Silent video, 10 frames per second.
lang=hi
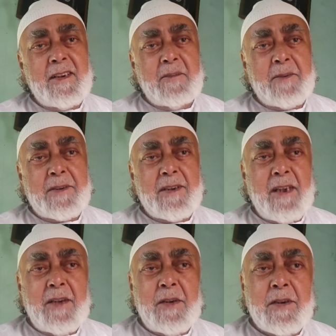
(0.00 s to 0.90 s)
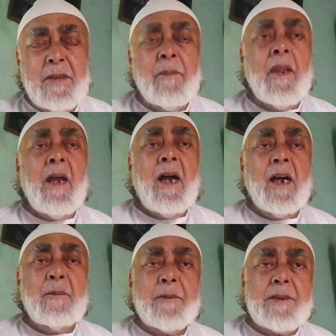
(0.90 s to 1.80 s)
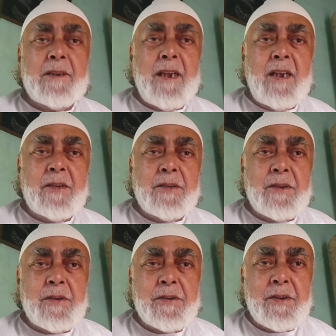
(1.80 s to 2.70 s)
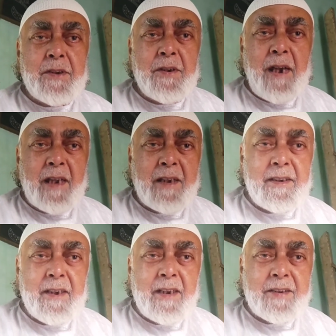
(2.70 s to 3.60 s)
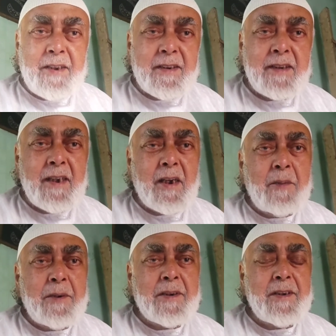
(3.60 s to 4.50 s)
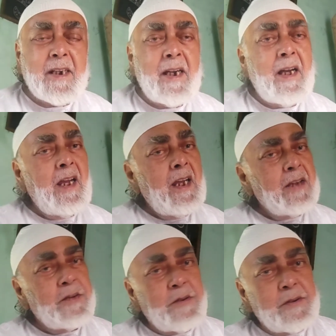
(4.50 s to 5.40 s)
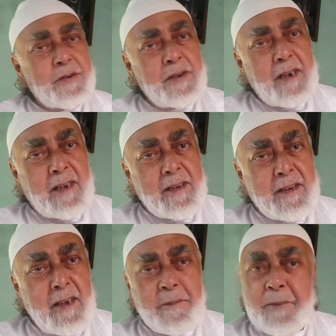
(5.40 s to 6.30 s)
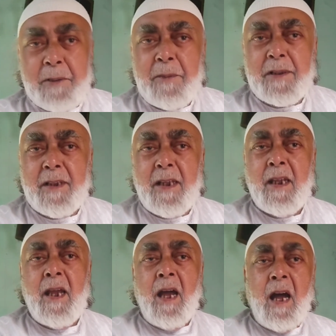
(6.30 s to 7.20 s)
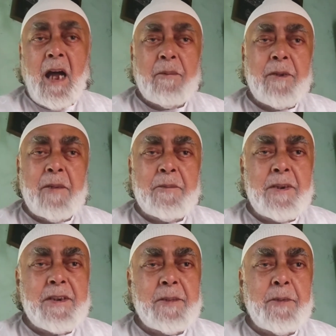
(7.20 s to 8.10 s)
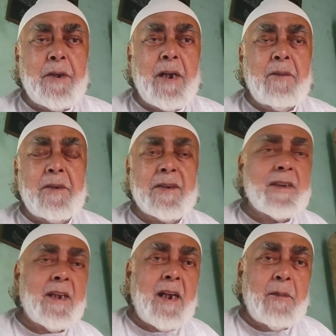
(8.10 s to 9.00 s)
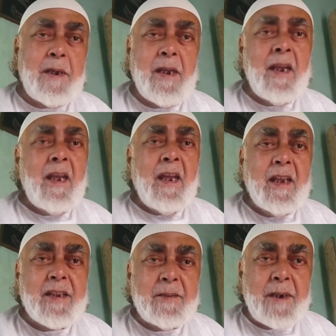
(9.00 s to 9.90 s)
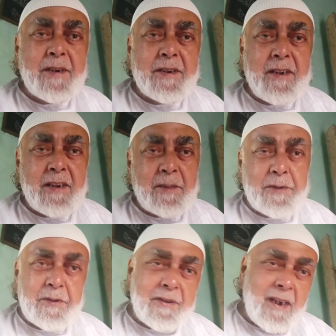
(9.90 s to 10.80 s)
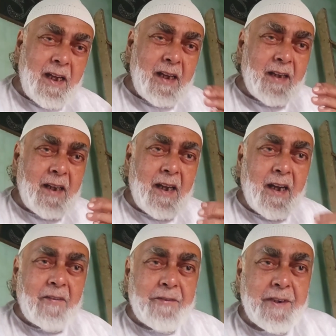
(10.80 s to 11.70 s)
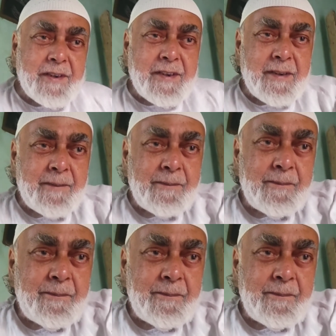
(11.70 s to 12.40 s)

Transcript: यकीन पसंद आई होगी अगर पसंद आए तो जरूर से जरूर लाइक कीजिएगा शेयर कीजिएगा कमेंट कीजिएगा तो दोस्तों इजाजत दीजिए हम फिर मिलते हैं आपके अपने इसी प्रोग्राम में जिसका नाम है एस एम राशिद की अदबी दुनिया अल्लाह हाफिज़